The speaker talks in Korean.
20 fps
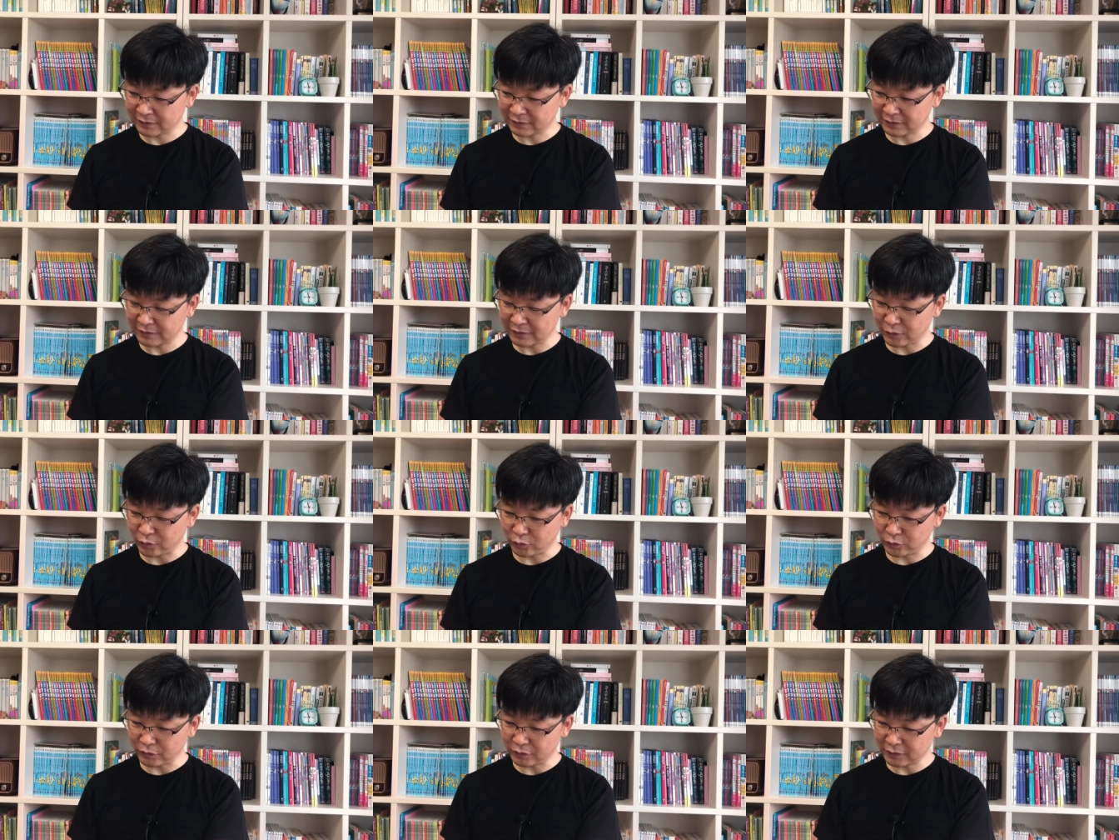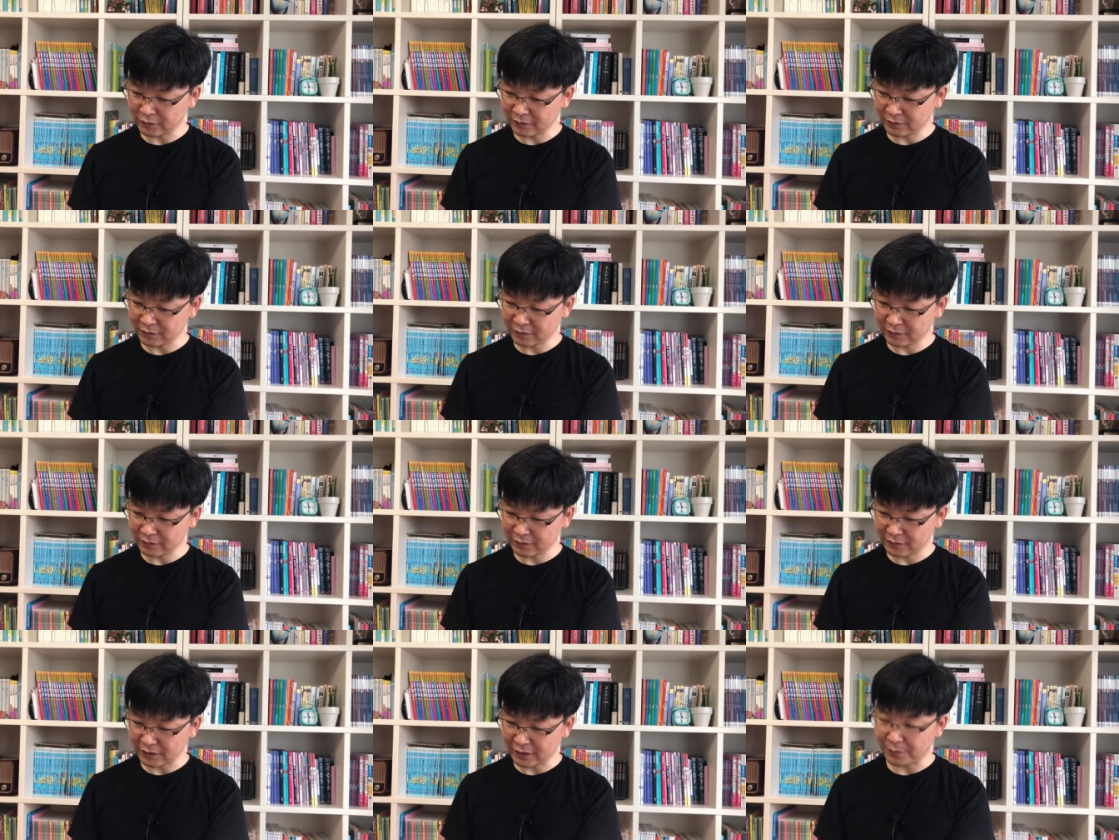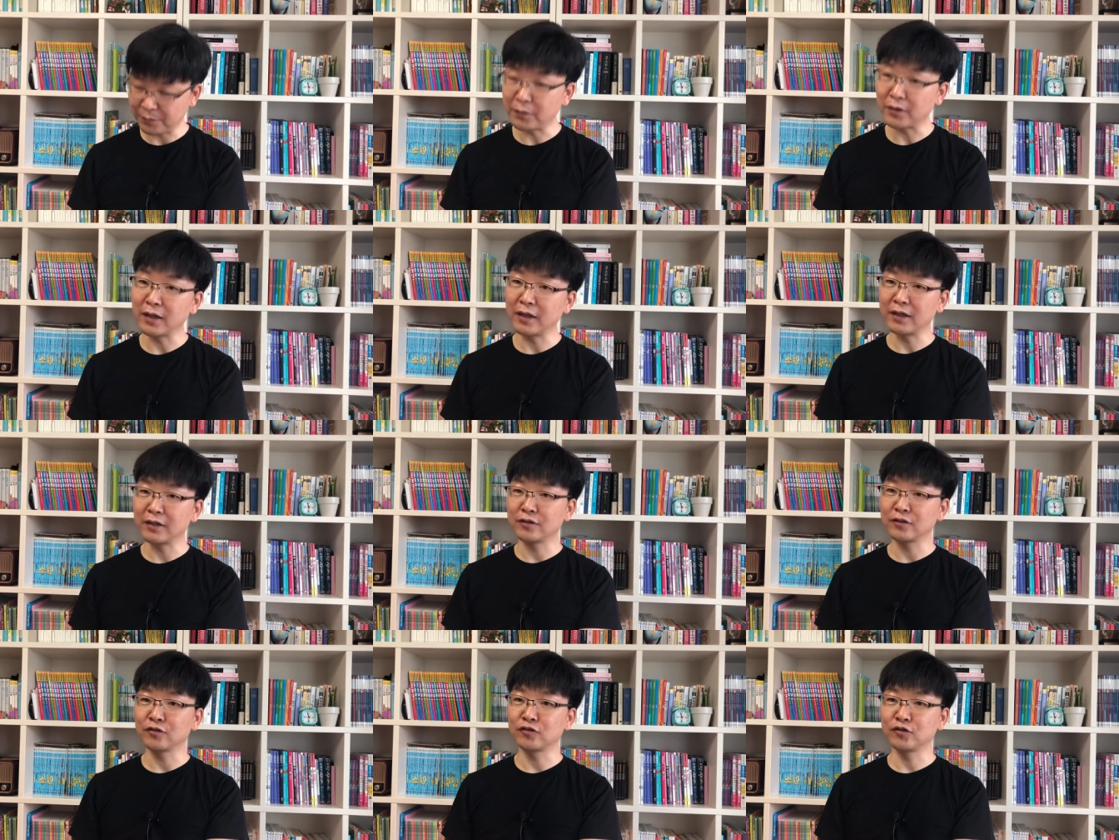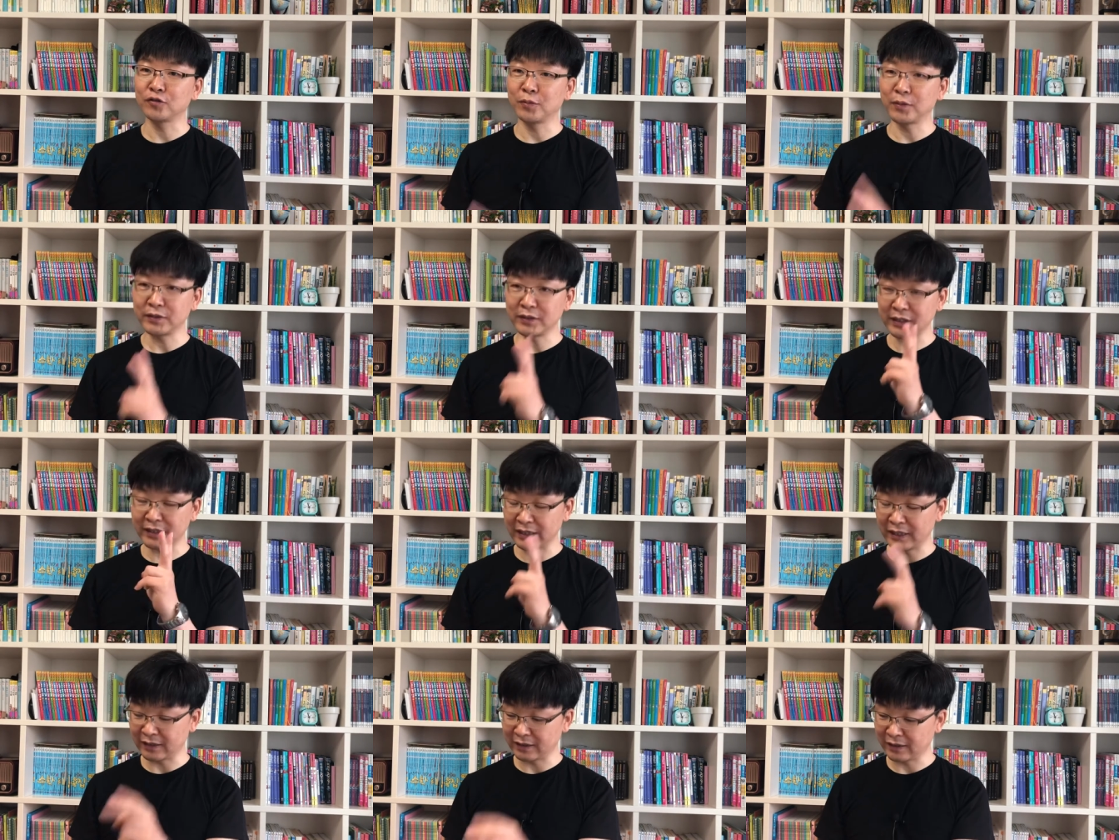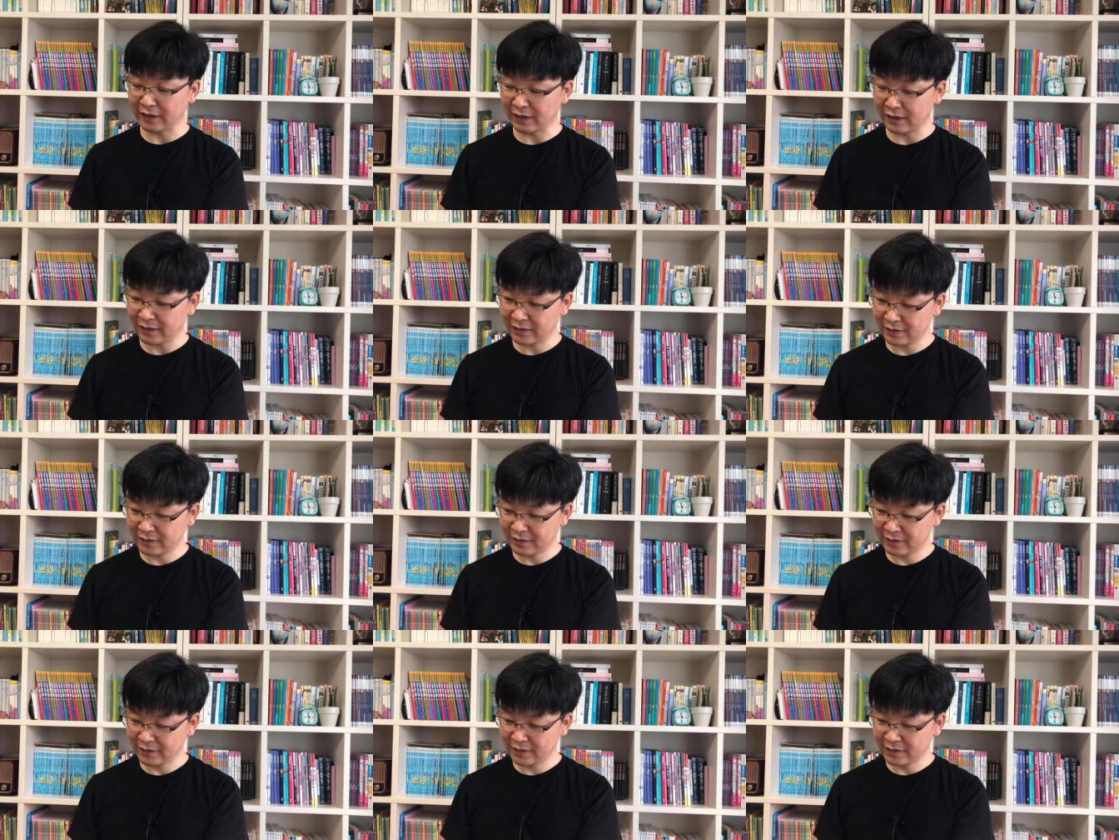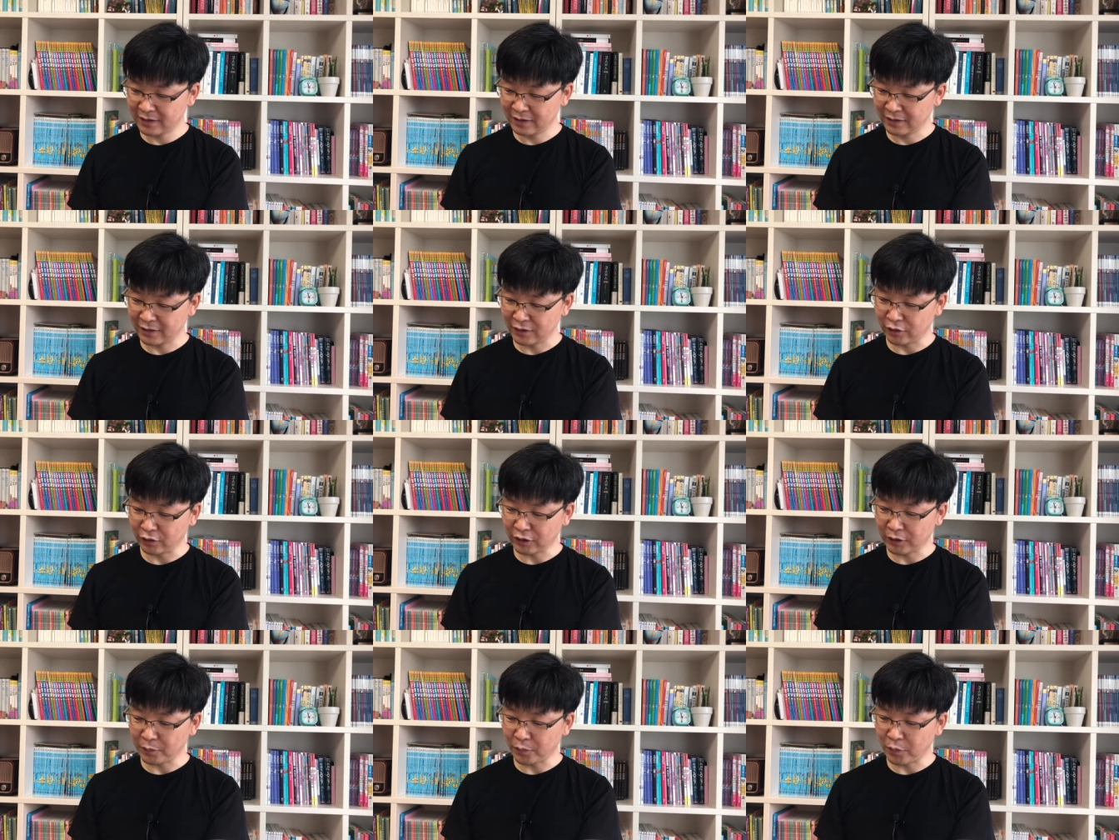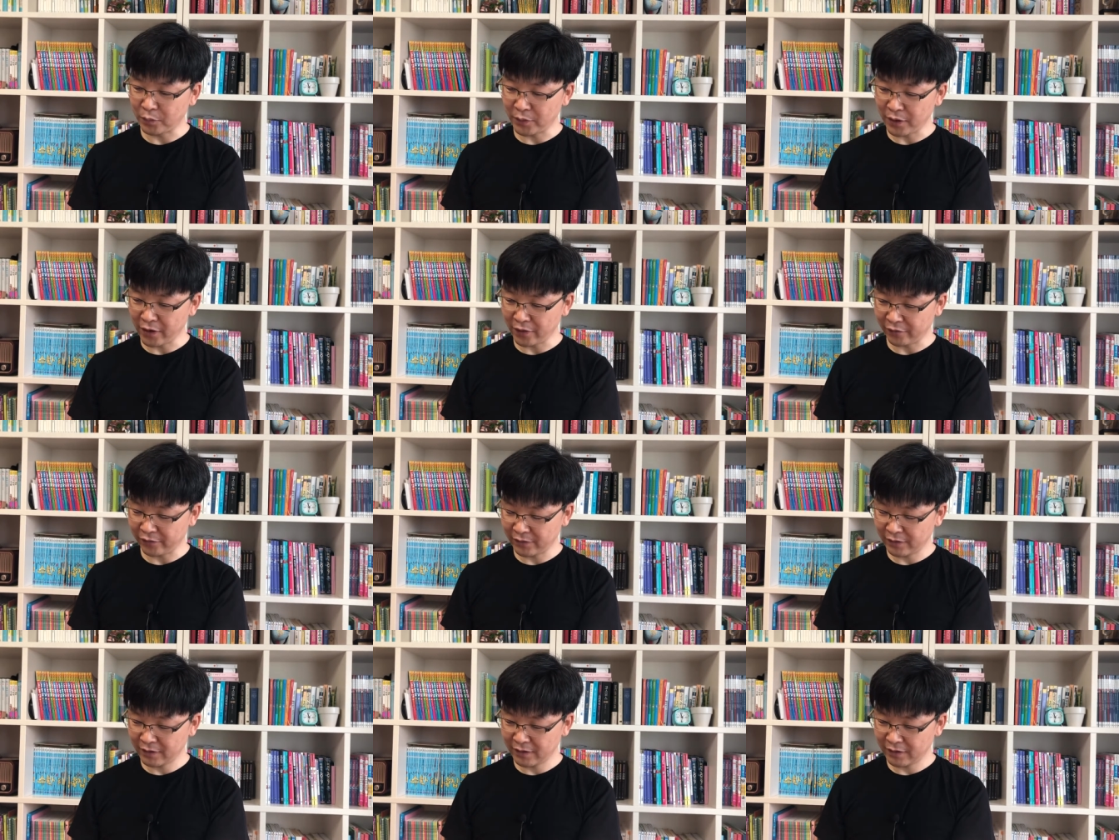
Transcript: 근데 오늘은 지난번에 이어서 두 번째 이야기야. 근데 여기 보면